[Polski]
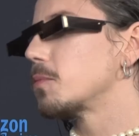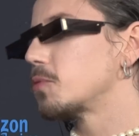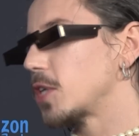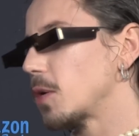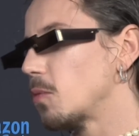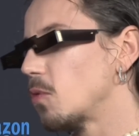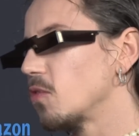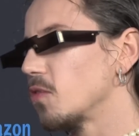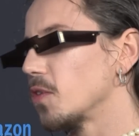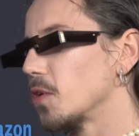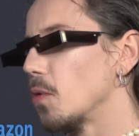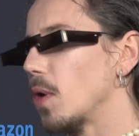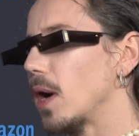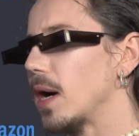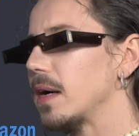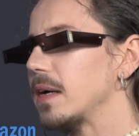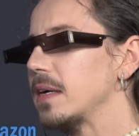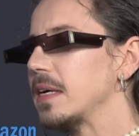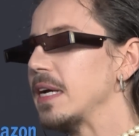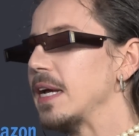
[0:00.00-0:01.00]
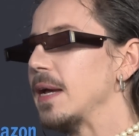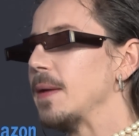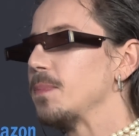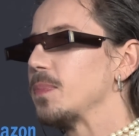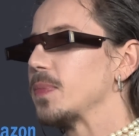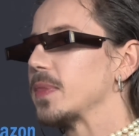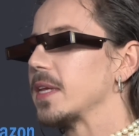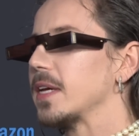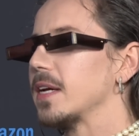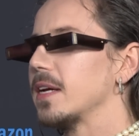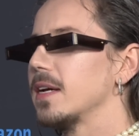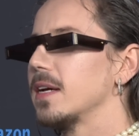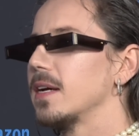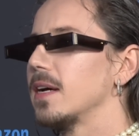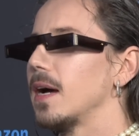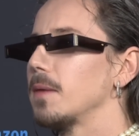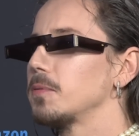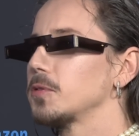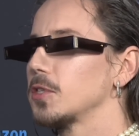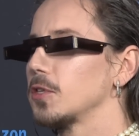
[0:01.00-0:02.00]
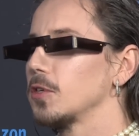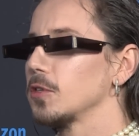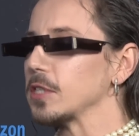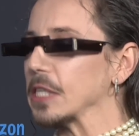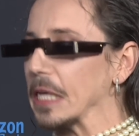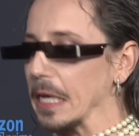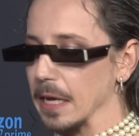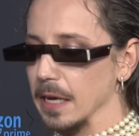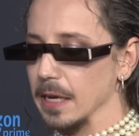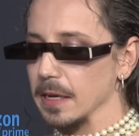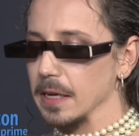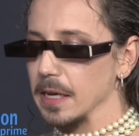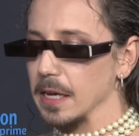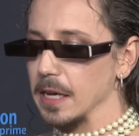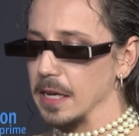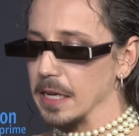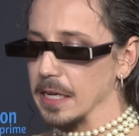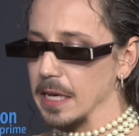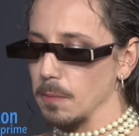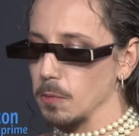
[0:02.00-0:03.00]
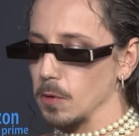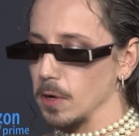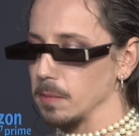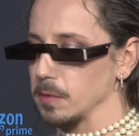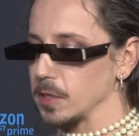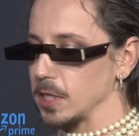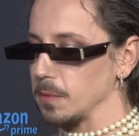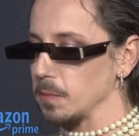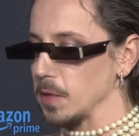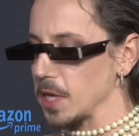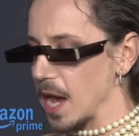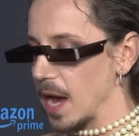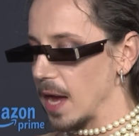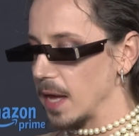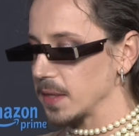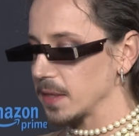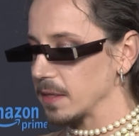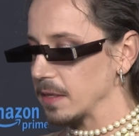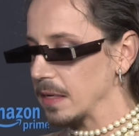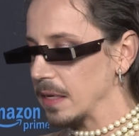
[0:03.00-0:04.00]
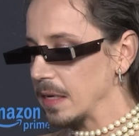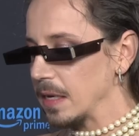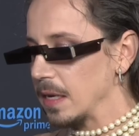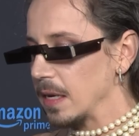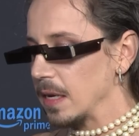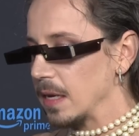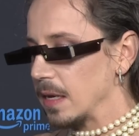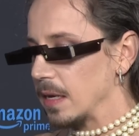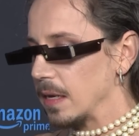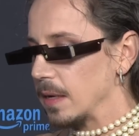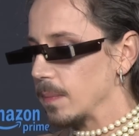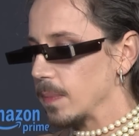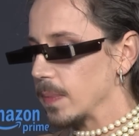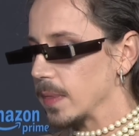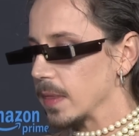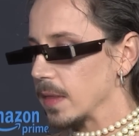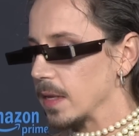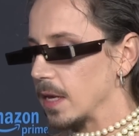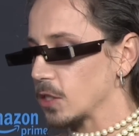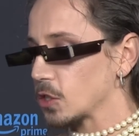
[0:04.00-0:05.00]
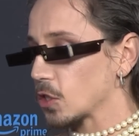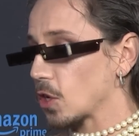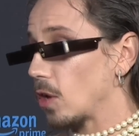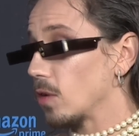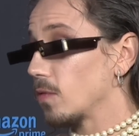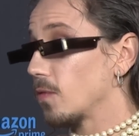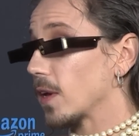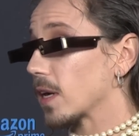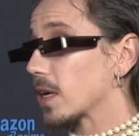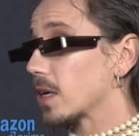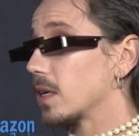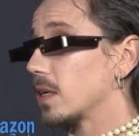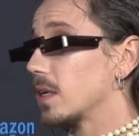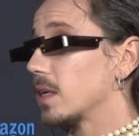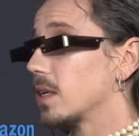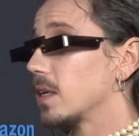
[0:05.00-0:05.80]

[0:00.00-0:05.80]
przemówiła. E, absolutnie ja byłem Team Jan, aczkolwiek